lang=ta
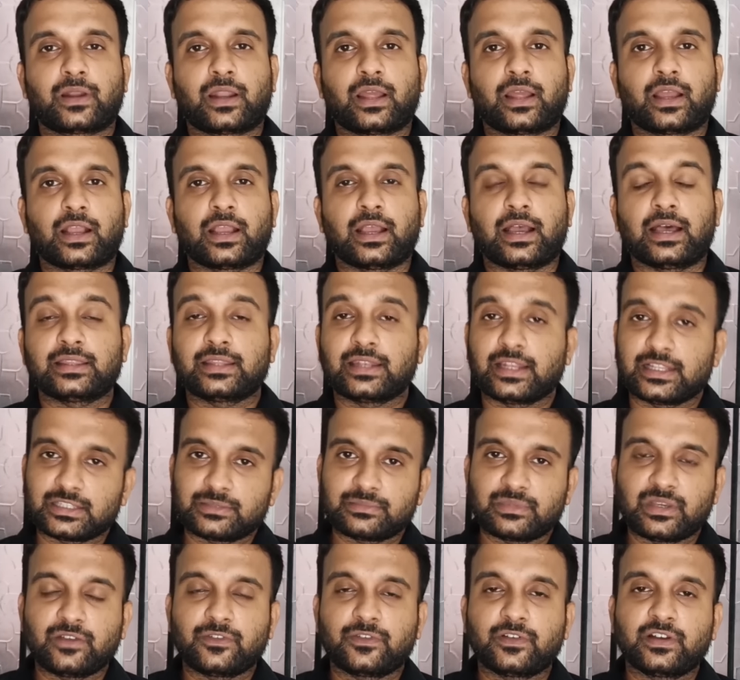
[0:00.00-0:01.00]
பண்ணாங்க அது
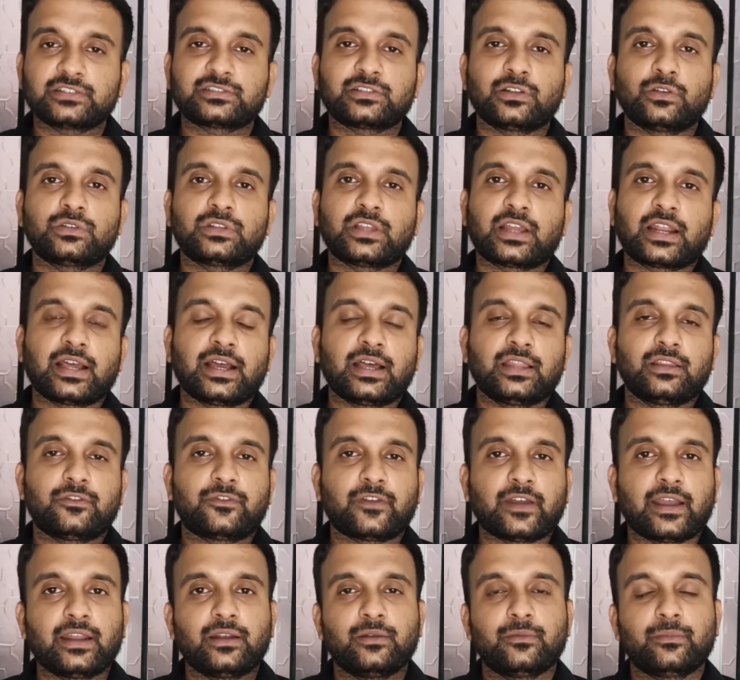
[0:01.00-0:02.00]
நிஜமே ஃபர்ஸ்ட் லுக் தானா அது
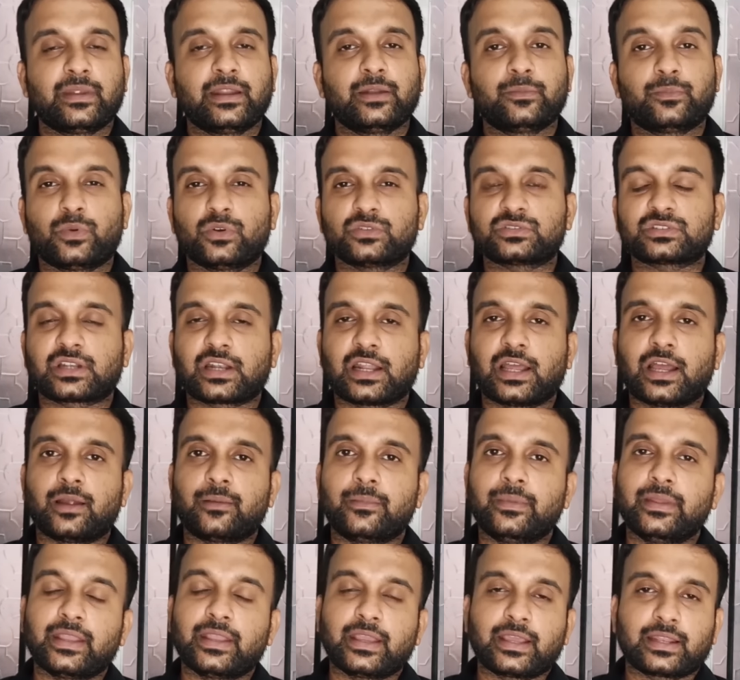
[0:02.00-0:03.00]
ஃபேன் மேட் போஸ்டரா
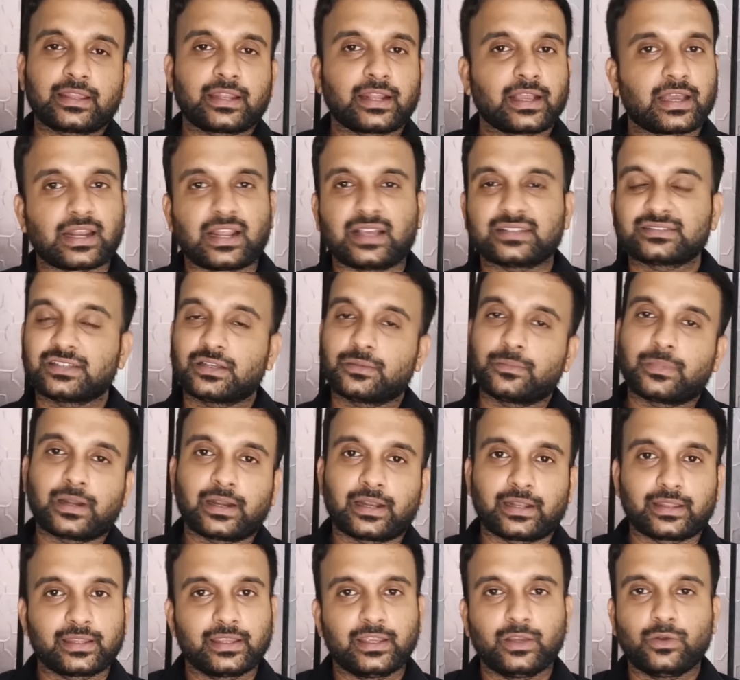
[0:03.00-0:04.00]
அப்படிங்கிறத நான் கிராஸ் செக்
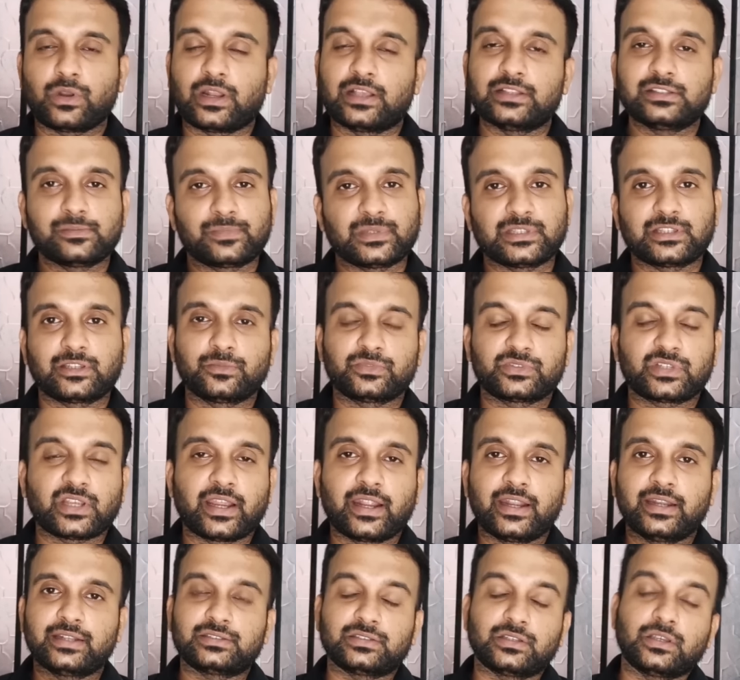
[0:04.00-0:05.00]
பண்ணுறதுக்கே ஒரு அஞ்சு பத்து நிமிஷம்
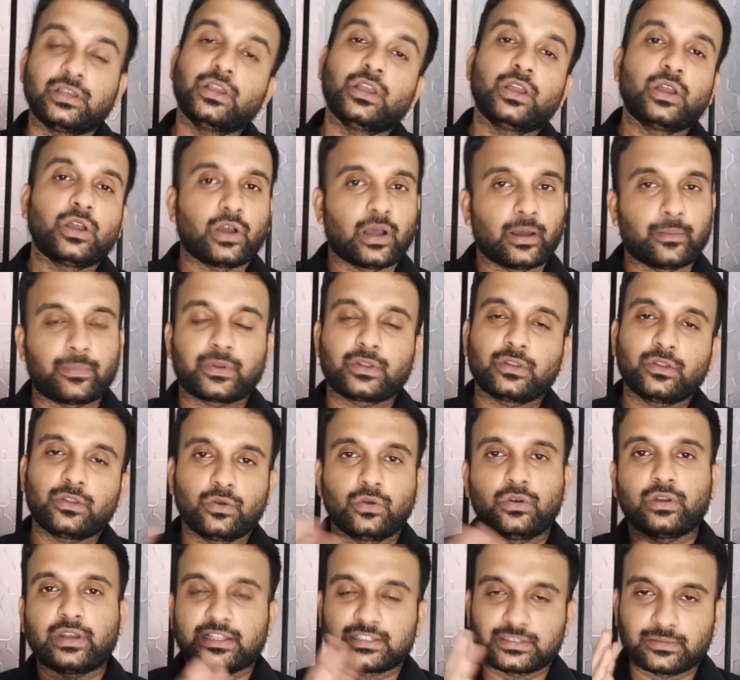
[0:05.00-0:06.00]
ஆயிடுச்சு அப்புறம் ஓ
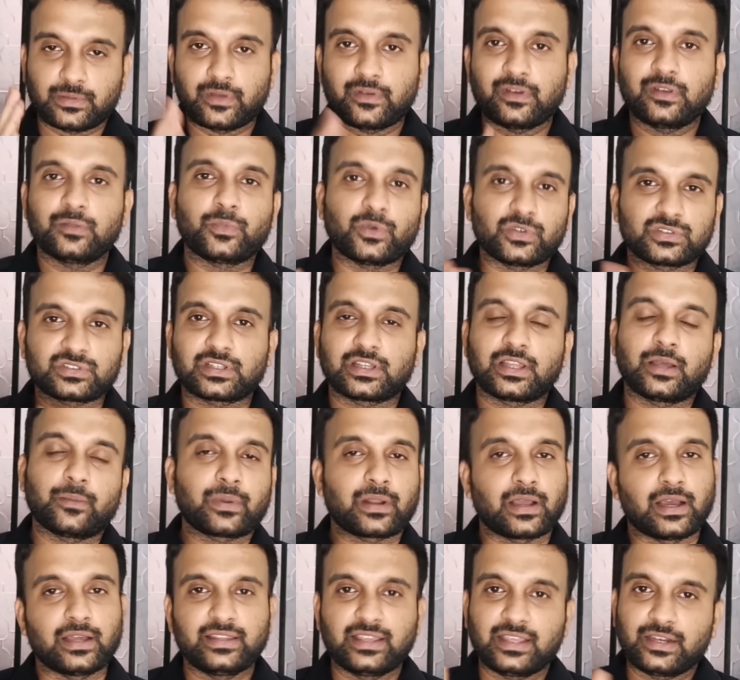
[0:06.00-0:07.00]
நிஜமாகவே அது போஸ்டர் தான்
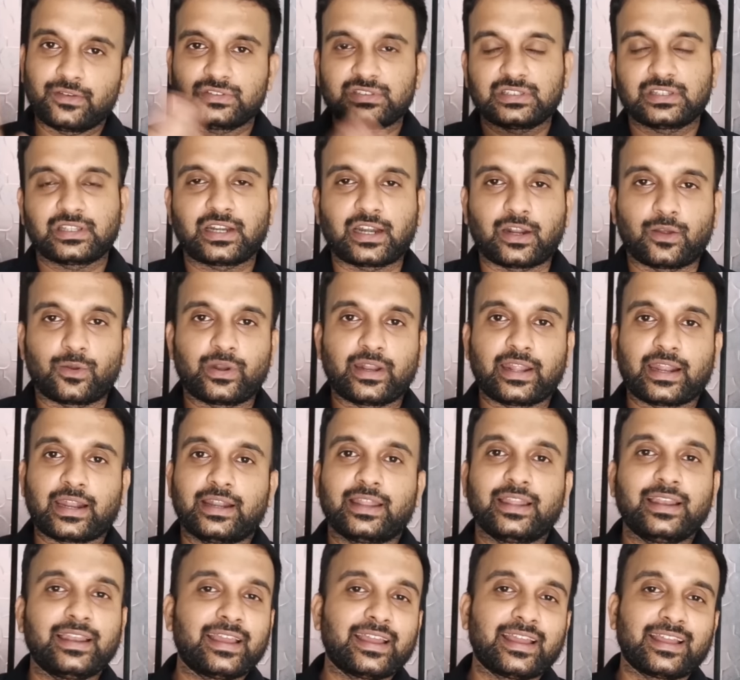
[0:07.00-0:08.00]
அப்புறம் ஆதிகிரவ சந்திரன் அவருடைய
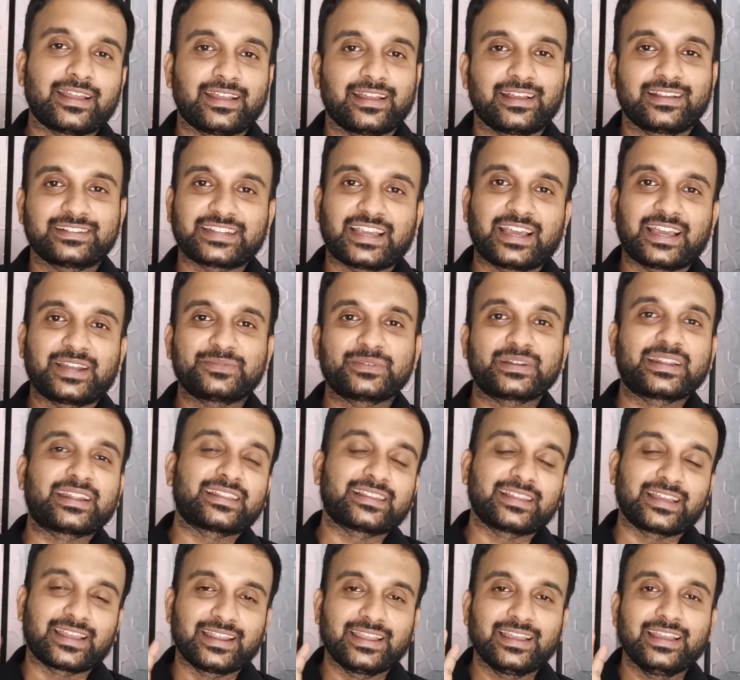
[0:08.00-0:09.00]
ஹேண்டில் ஷேர்
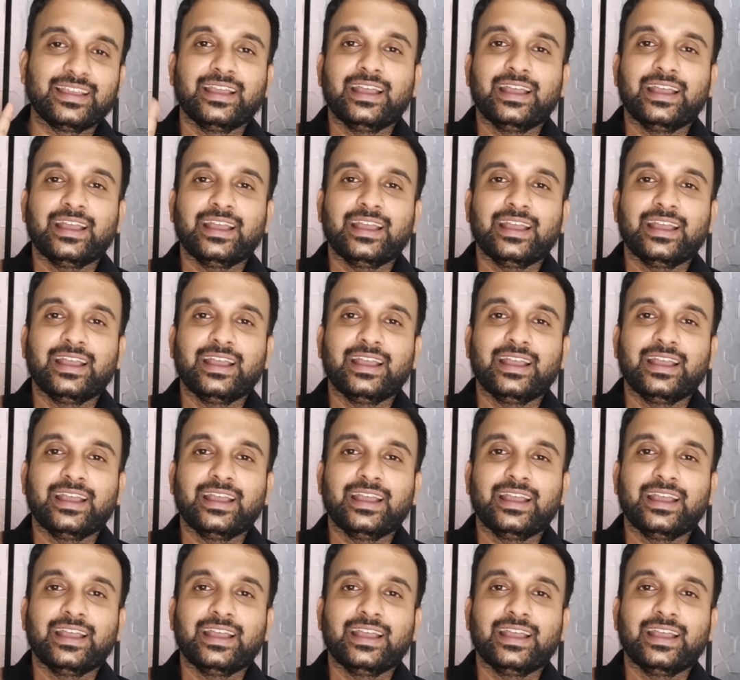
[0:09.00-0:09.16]
பண்ணியிருந்தார்